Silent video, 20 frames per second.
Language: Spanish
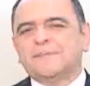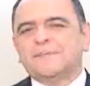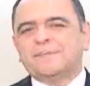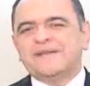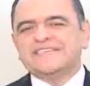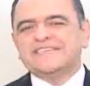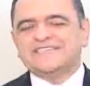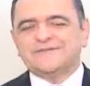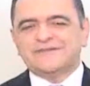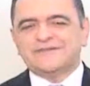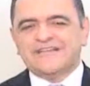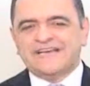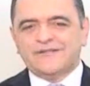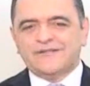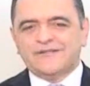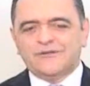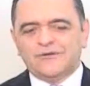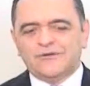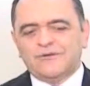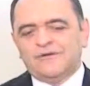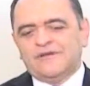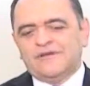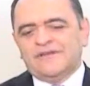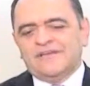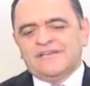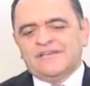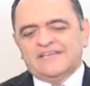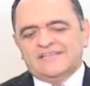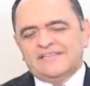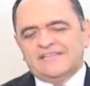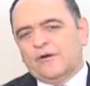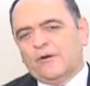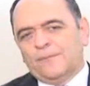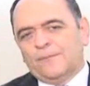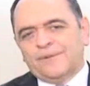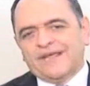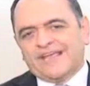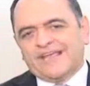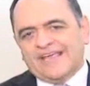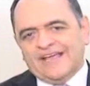de pensionado, de
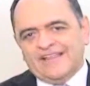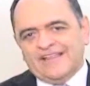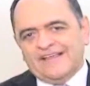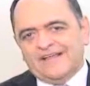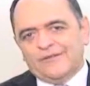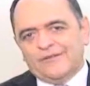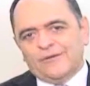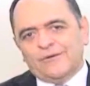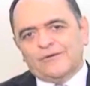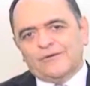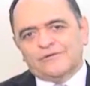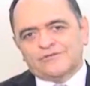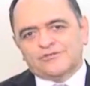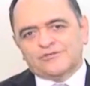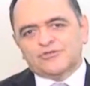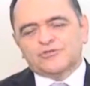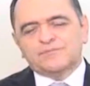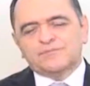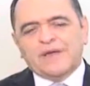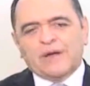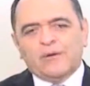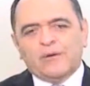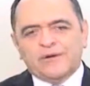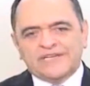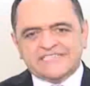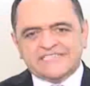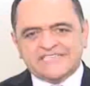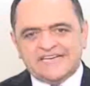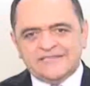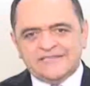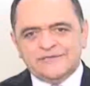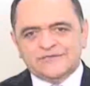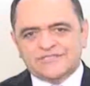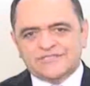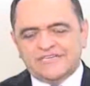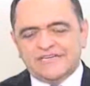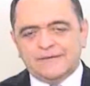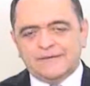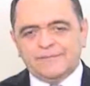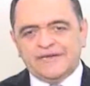hombre que ha dado sus mejores
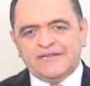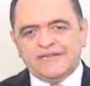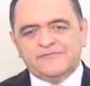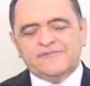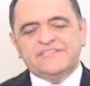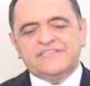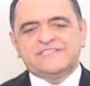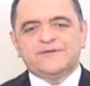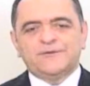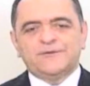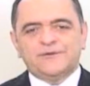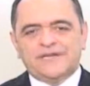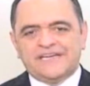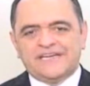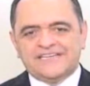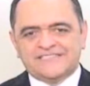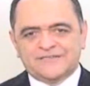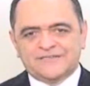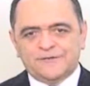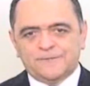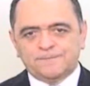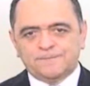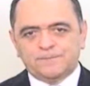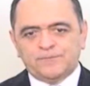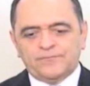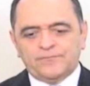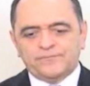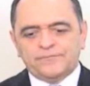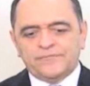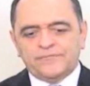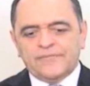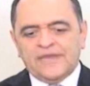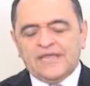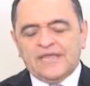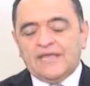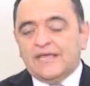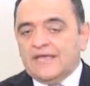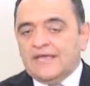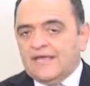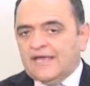años en el beneficio de una nación.
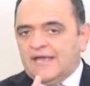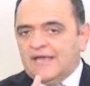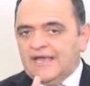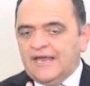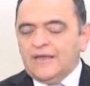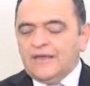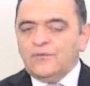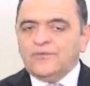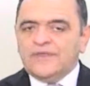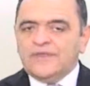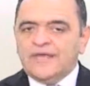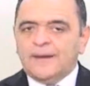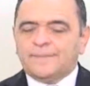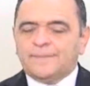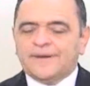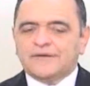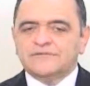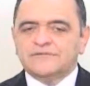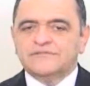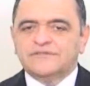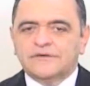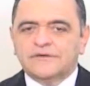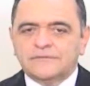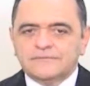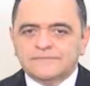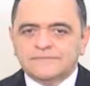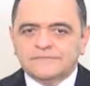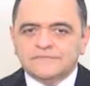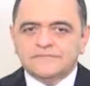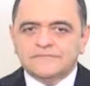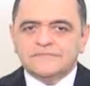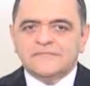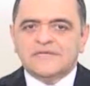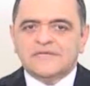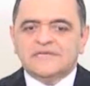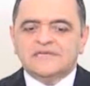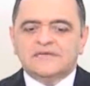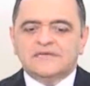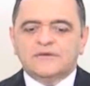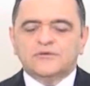Él un día preguntó,
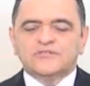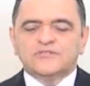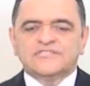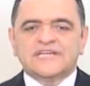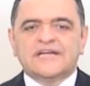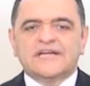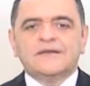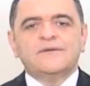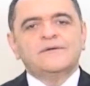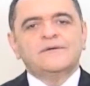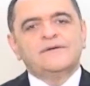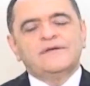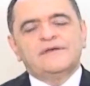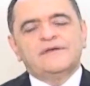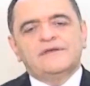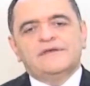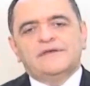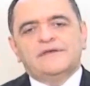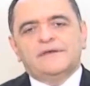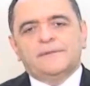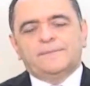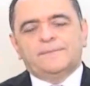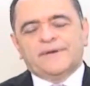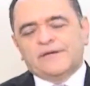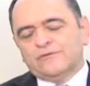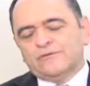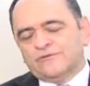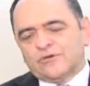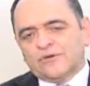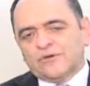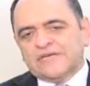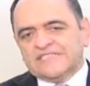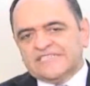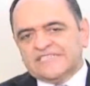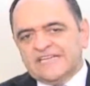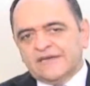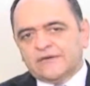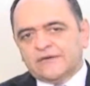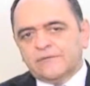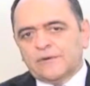Gonzalo, preguntó que
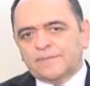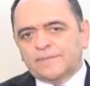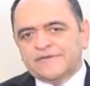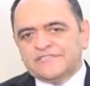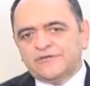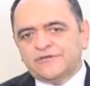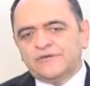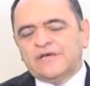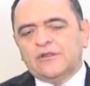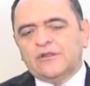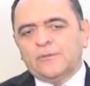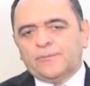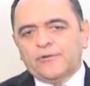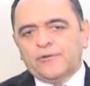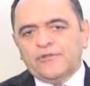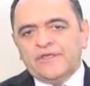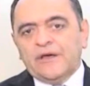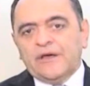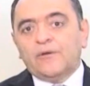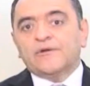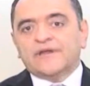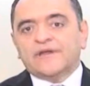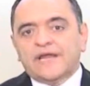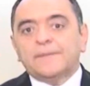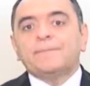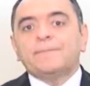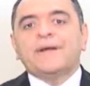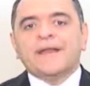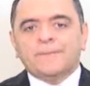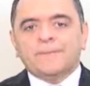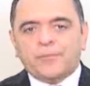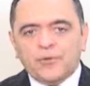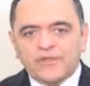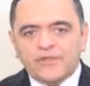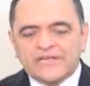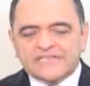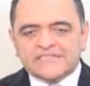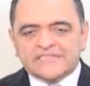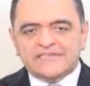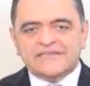si él como pensionado podía ahorrar para
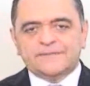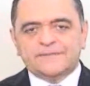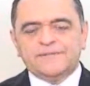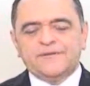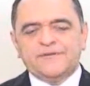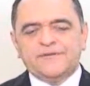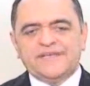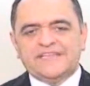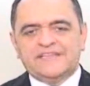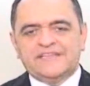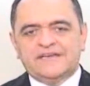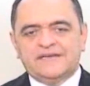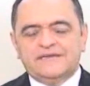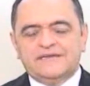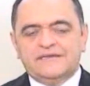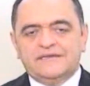poder tener vivienda.